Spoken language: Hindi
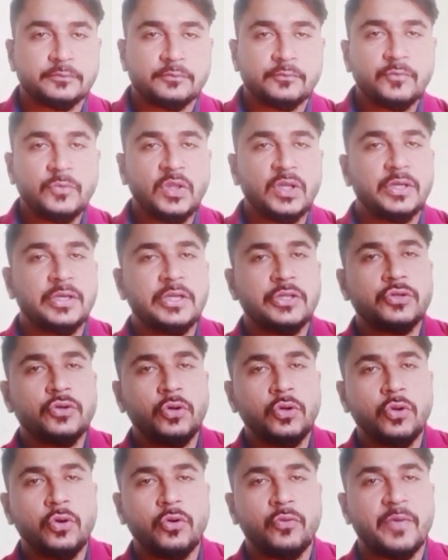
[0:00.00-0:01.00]
कि जो
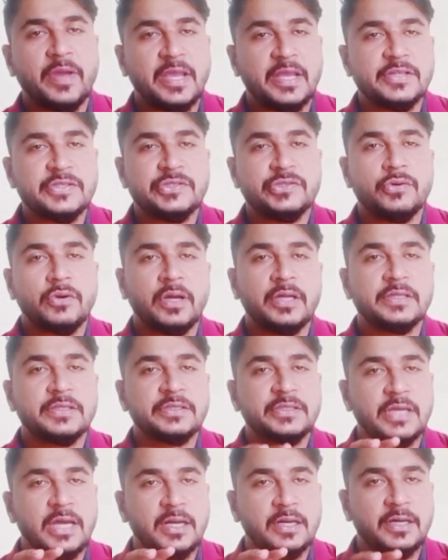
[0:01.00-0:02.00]
लोग वैकेंसियों का
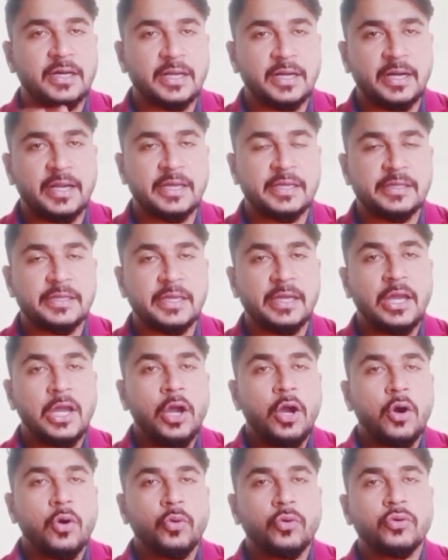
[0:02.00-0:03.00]
इंतजार कर रहे थे
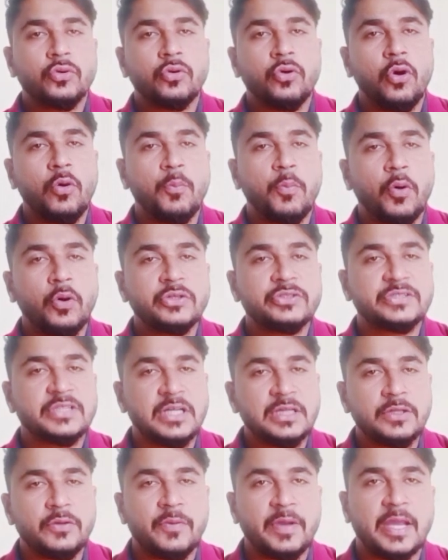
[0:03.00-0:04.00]
उनको बहुत जल्द
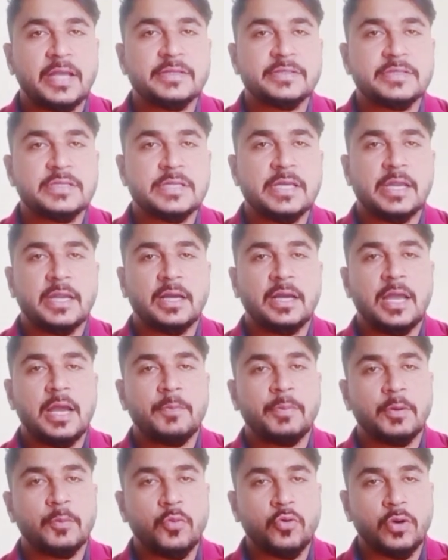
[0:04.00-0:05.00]
वैकेंसी देने का यहाँ पर
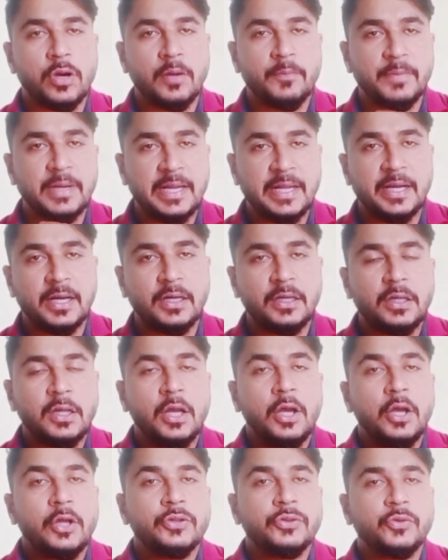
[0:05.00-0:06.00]
मौका मिलेगा
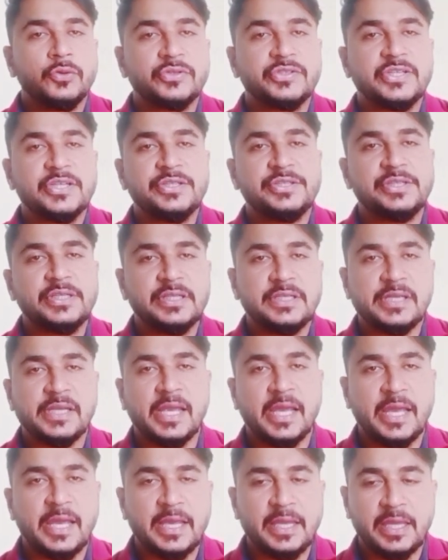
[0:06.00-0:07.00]
दूसरी चीज ये
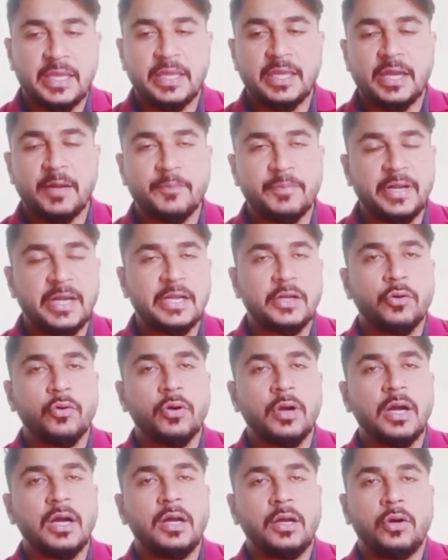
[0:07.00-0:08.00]
है कि ये अपडेट
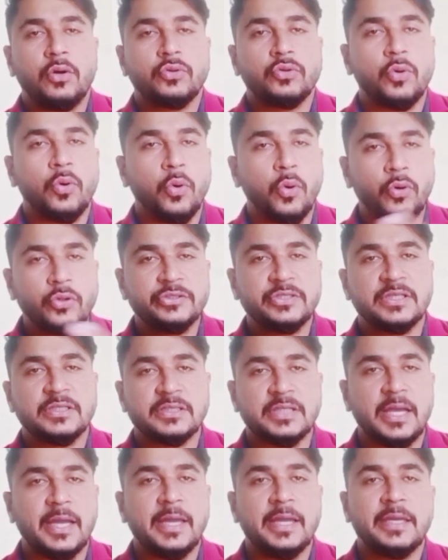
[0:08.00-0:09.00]
होगा तो हो
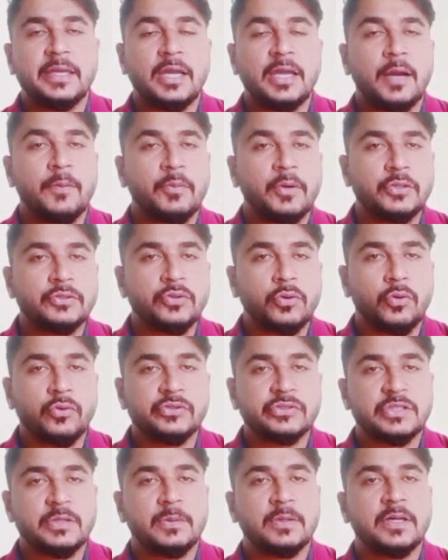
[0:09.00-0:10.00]
सकता है कि आपका जो
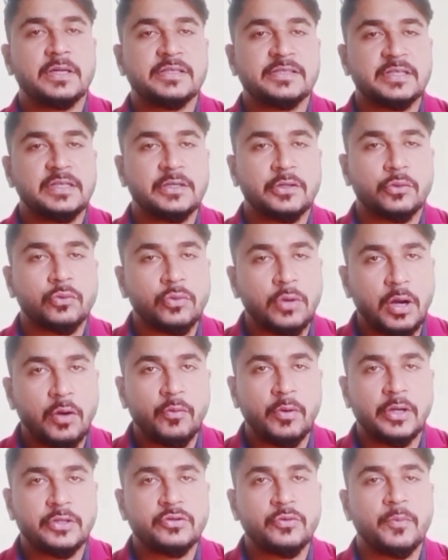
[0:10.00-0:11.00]
कांस्टेबल का रिजल्ट रुका हुआ
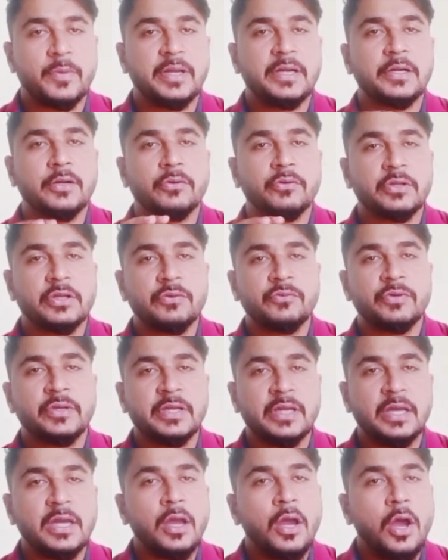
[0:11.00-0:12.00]
है जो मेरिट रुकी हुई
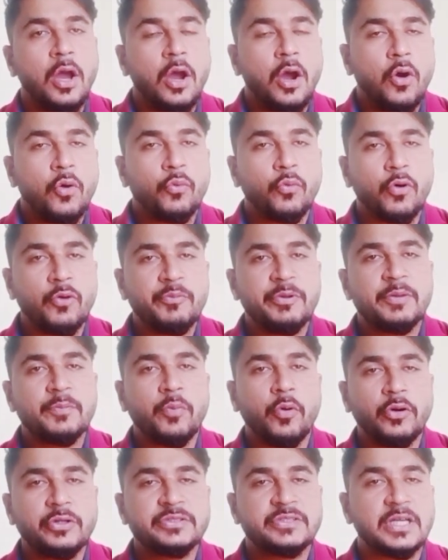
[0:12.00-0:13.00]
है वो भी
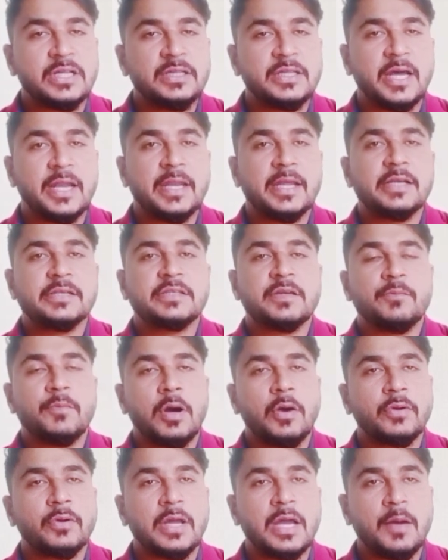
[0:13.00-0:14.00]
बहुत जल्द आने की
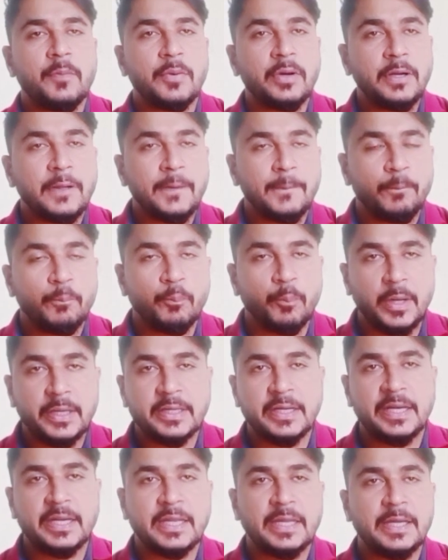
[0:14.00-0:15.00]
संभावना पर बन
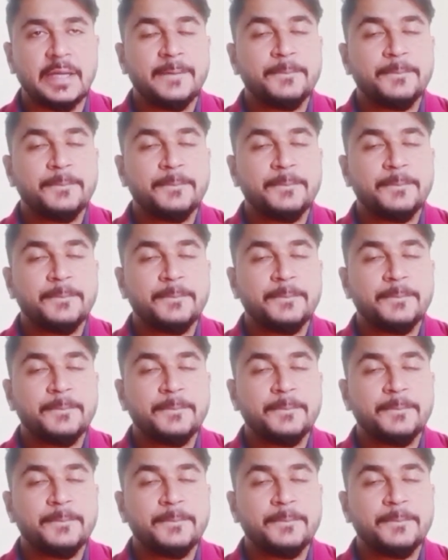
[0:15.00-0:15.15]
रही है